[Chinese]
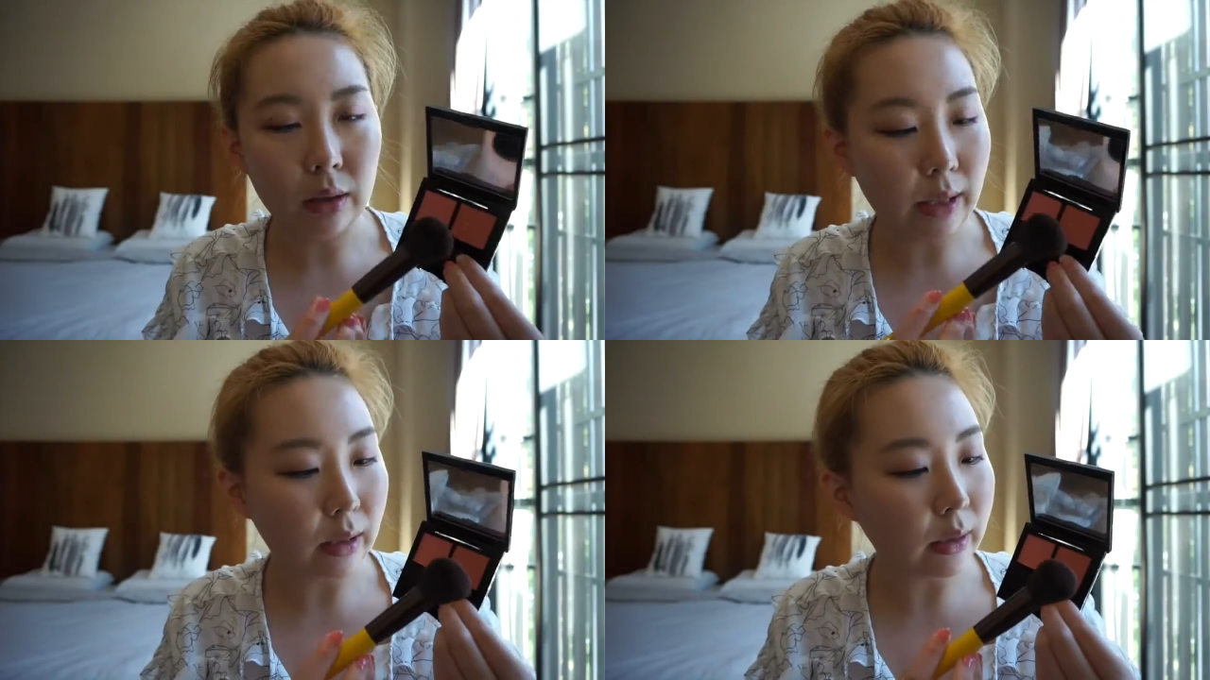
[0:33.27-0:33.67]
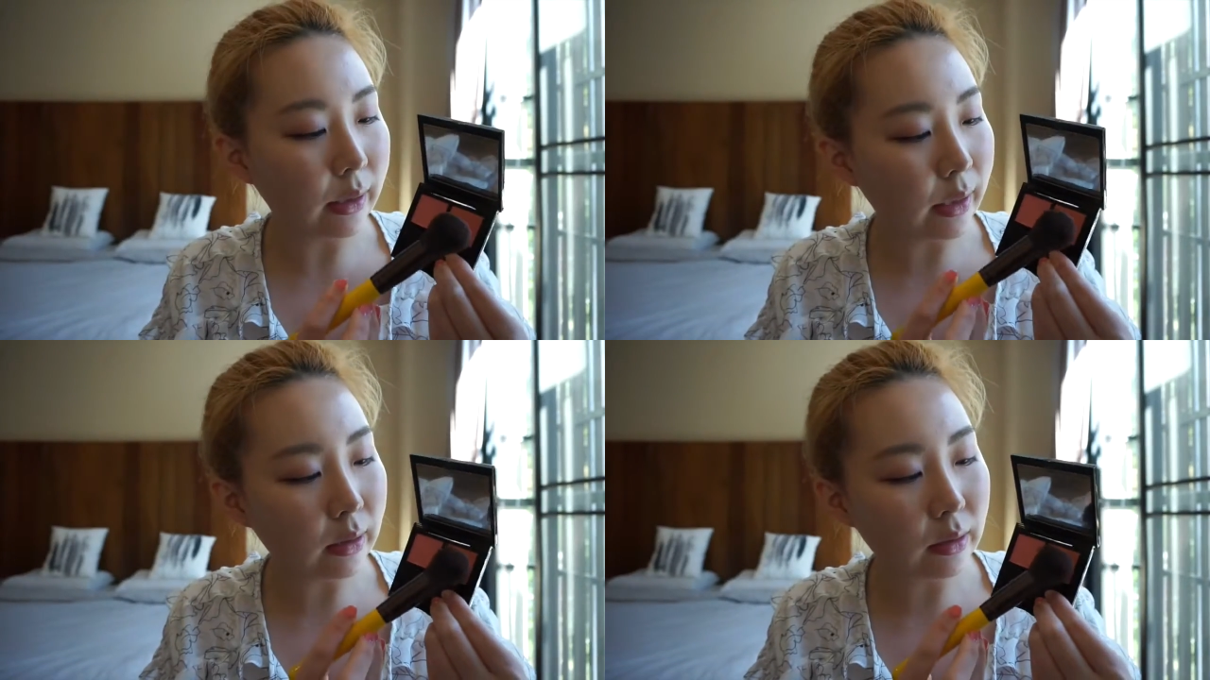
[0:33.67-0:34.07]
两个
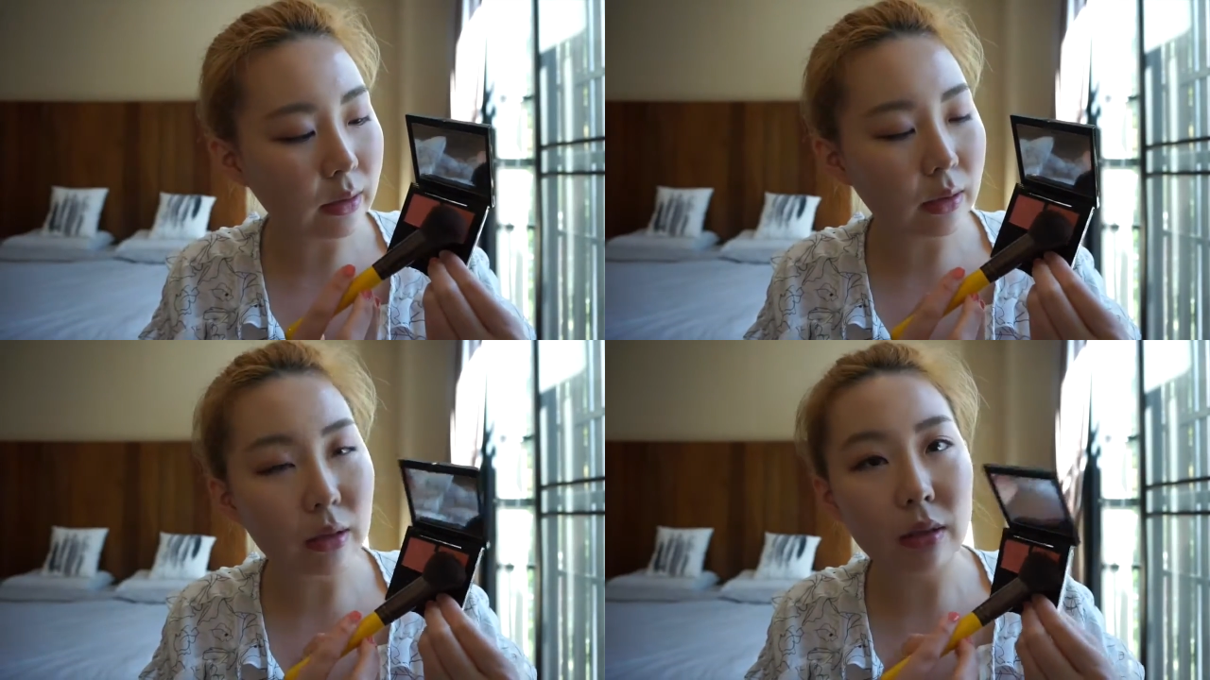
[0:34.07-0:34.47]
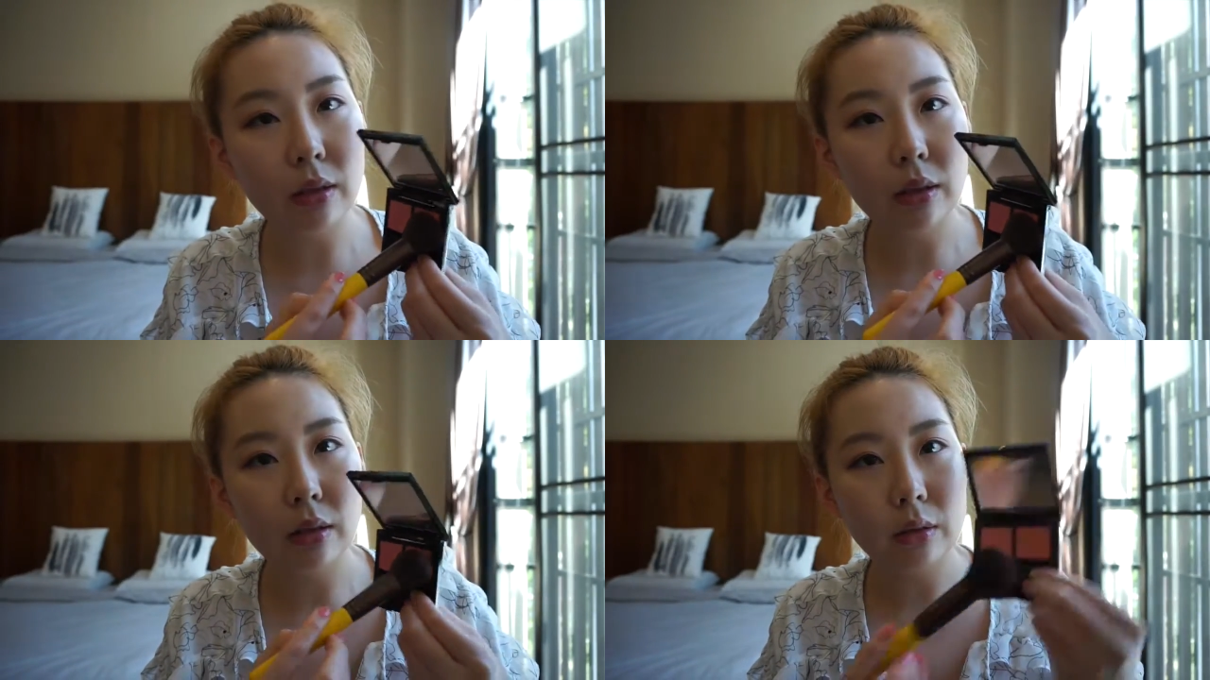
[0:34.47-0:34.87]
颜色
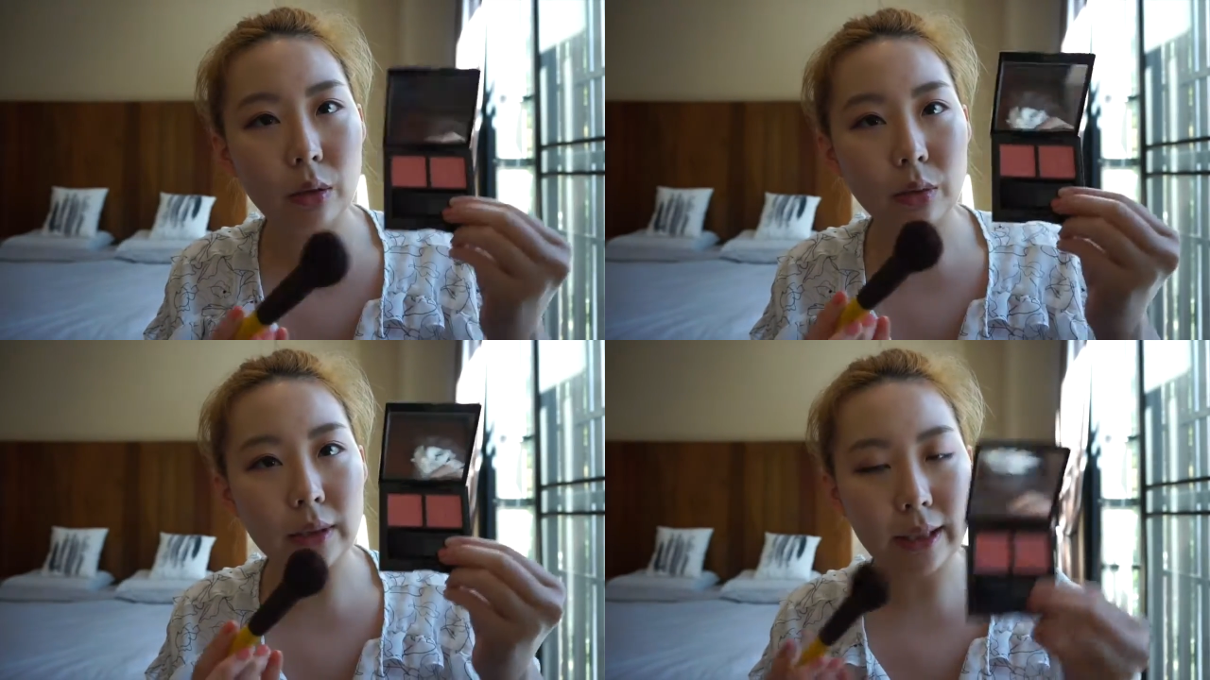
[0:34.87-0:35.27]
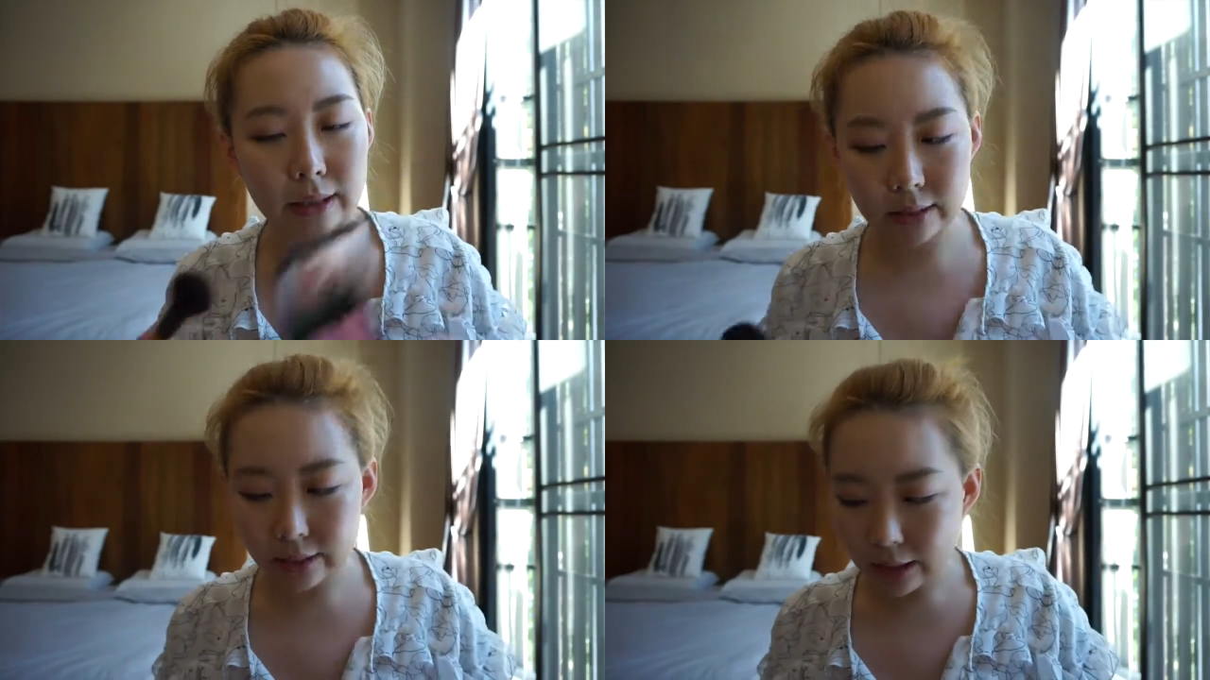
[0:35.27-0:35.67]
都点
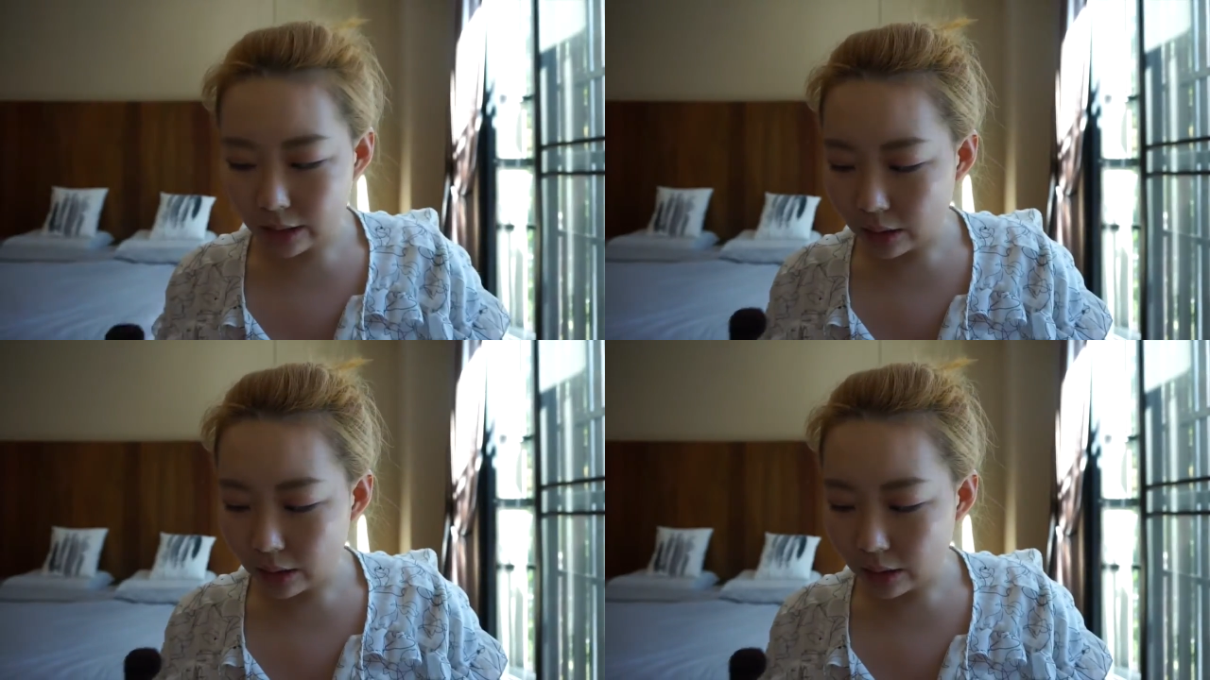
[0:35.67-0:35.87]
一下，